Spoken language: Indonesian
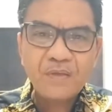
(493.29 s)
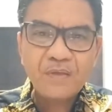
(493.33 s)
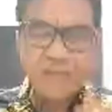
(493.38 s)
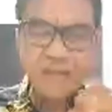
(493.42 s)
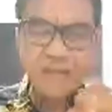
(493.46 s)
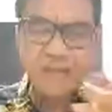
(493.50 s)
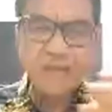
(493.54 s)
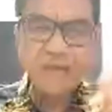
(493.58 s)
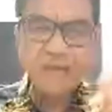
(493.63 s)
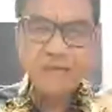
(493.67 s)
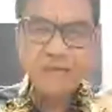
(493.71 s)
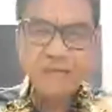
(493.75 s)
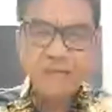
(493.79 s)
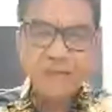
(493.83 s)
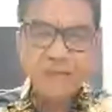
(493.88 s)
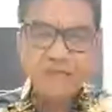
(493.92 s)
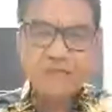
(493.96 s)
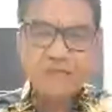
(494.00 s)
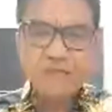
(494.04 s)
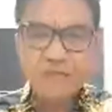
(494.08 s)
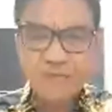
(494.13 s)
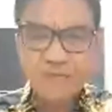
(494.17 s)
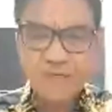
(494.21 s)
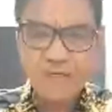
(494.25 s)
saya
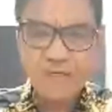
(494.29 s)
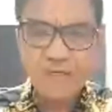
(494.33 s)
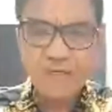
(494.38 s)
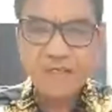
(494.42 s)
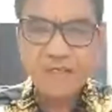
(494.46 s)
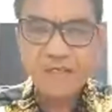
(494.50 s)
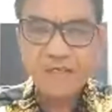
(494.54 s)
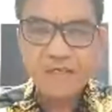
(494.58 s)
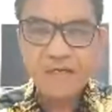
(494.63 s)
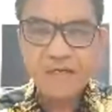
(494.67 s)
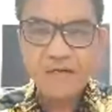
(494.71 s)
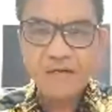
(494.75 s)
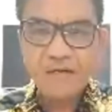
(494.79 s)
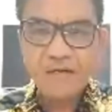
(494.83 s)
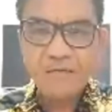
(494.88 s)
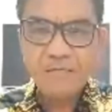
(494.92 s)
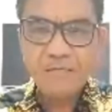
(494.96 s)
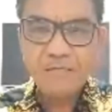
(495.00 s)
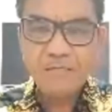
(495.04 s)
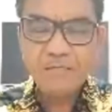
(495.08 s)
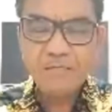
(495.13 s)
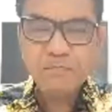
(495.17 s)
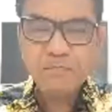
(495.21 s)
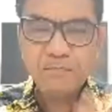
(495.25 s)
masukin
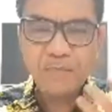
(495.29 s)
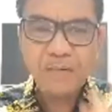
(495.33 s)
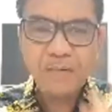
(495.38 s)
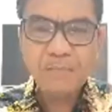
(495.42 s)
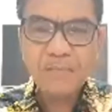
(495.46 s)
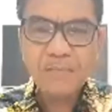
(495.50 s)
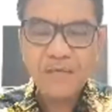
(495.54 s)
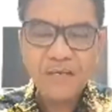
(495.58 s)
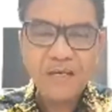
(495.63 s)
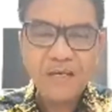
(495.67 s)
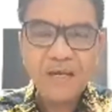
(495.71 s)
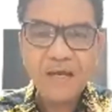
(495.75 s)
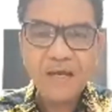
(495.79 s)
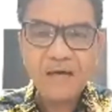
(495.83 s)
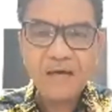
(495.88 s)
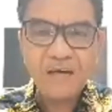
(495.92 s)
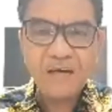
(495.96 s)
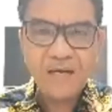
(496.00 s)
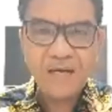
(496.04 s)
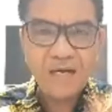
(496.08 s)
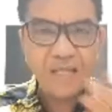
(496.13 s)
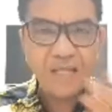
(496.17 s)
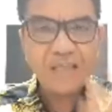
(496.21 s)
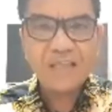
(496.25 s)

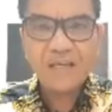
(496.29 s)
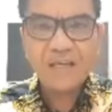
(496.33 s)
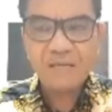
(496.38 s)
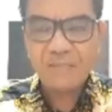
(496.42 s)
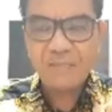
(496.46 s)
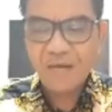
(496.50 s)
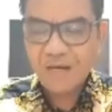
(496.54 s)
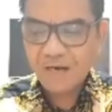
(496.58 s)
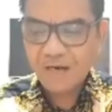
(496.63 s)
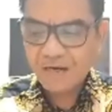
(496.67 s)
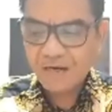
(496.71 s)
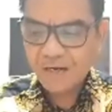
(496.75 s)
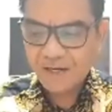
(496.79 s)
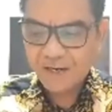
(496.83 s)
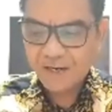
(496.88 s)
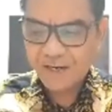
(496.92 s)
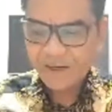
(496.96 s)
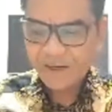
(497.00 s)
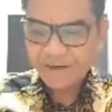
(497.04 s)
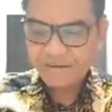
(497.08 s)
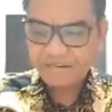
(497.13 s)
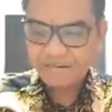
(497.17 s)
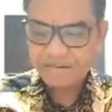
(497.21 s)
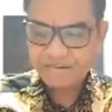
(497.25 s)
perbedaan latar
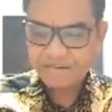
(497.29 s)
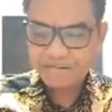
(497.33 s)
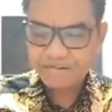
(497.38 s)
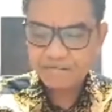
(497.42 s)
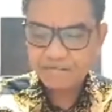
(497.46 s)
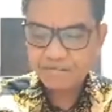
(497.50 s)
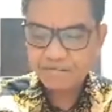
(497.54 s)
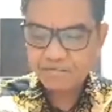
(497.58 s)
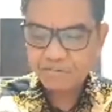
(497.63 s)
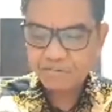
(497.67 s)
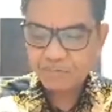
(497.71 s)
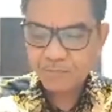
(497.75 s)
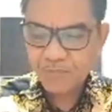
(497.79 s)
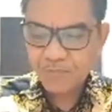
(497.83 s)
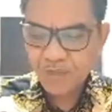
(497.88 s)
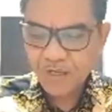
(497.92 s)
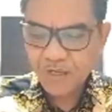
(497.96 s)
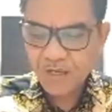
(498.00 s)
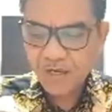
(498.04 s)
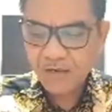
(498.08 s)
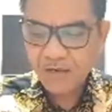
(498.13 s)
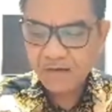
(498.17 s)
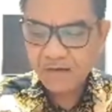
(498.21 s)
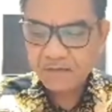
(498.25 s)
belakang.
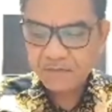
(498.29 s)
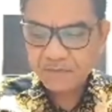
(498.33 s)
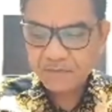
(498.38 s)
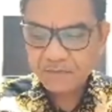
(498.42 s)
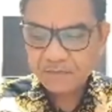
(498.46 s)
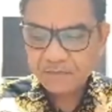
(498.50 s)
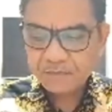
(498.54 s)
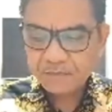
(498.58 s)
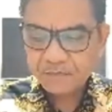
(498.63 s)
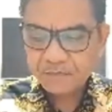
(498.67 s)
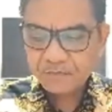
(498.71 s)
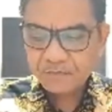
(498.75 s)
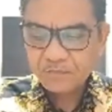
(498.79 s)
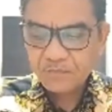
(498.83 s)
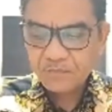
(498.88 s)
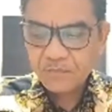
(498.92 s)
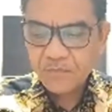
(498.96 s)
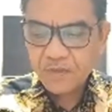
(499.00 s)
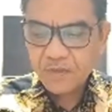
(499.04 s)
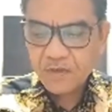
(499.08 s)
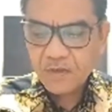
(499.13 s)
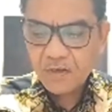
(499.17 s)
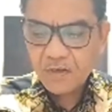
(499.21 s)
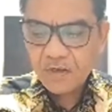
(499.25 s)
Ya.
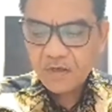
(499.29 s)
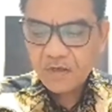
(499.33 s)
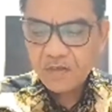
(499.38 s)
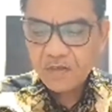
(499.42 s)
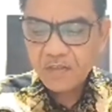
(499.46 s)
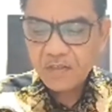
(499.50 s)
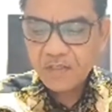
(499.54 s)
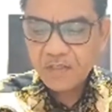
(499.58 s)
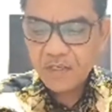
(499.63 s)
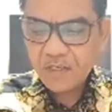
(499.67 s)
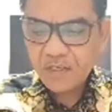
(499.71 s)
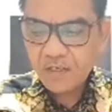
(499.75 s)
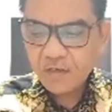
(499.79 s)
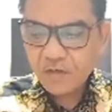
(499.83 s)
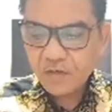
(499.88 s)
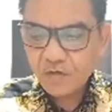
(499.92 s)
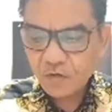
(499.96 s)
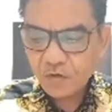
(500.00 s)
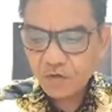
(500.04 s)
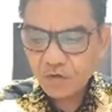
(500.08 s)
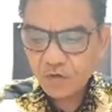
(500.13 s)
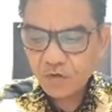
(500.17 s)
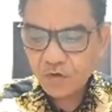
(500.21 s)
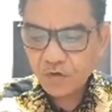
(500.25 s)

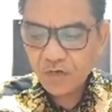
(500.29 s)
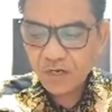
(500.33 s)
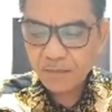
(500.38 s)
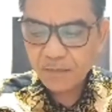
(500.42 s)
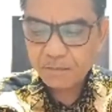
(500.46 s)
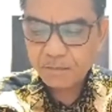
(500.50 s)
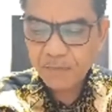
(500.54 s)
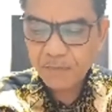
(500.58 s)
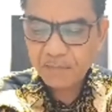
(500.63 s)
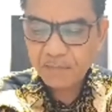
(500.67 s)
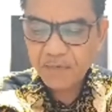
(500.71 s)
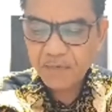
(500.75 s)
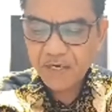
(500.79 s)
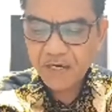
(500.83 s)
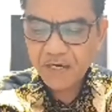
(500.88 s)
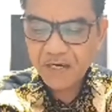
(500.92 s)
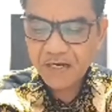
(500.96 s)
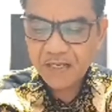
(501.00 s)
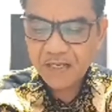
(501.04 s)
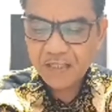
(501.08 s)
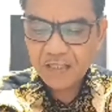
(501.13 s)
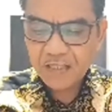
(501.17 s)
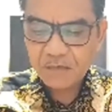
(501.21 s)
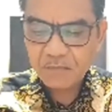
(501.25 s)
Dicontohkan
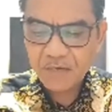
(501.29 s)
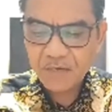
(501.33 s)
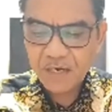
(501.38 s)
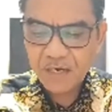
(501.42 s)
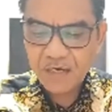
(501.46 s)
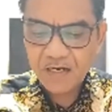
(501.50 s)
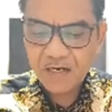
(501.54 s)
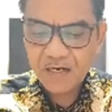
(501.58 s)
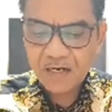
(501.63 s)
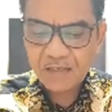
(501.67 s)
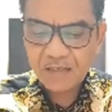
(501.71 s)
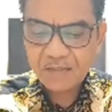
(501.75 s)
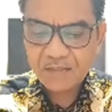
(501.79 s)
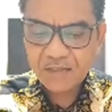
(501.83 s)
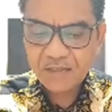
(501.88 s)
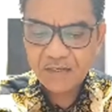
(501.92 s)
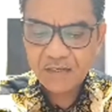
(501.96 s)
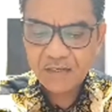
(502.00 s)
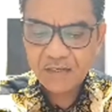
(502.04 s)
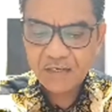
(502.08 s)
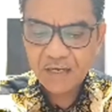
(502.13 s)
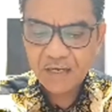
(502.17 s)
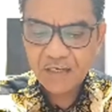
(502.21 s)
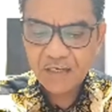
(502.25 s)
perbedaan latar belakang
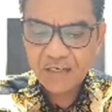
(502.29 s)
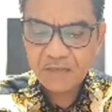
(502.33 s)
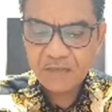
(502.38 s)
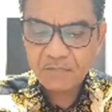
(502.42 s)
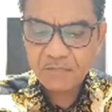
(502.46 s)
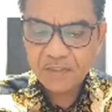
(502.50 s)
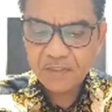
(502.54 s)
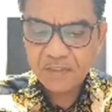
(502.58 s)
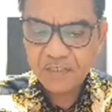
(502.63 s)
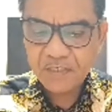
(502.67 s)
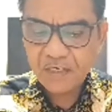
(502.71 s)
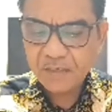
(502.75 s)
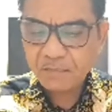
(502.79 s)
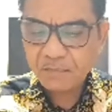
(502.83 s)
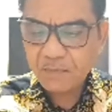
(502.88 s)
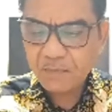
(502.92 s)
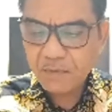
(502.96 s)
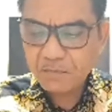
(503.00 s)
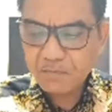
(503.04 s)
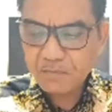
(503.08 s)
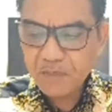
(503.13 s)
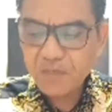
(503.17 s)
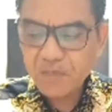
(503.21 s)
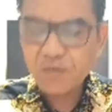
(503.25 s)
seringkali menjadi
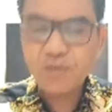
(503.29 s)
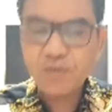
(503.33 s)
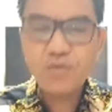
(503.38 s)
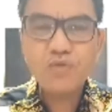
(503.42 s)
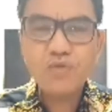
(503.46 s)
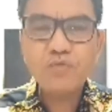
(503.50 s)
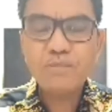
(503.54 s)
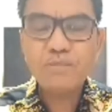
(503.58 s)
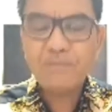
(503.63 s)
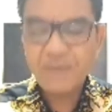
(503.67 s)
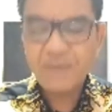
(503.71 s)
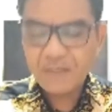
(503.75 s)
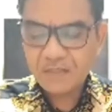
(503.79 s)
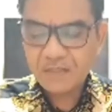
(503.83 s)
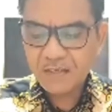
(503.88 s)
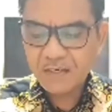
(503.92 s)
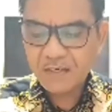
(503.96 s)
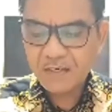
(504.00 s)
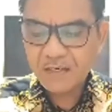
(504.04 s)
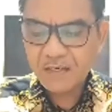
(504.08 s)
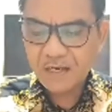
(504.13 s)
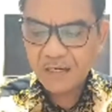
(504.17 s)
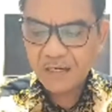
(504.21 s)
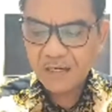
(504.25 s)
pemicu
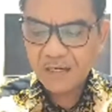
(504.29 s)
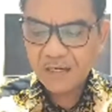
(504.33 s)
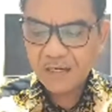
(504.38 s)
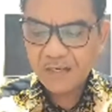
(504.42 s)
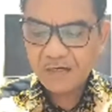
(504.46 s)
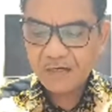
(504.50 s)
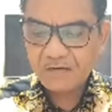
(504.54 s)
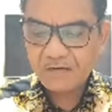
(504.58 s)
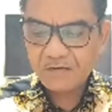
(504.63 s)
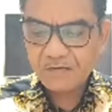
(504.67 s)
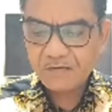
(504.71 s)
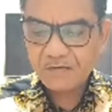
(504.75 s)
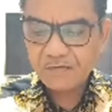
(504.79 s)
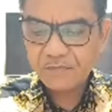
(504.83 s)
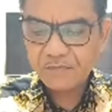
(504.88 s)
pertengkaran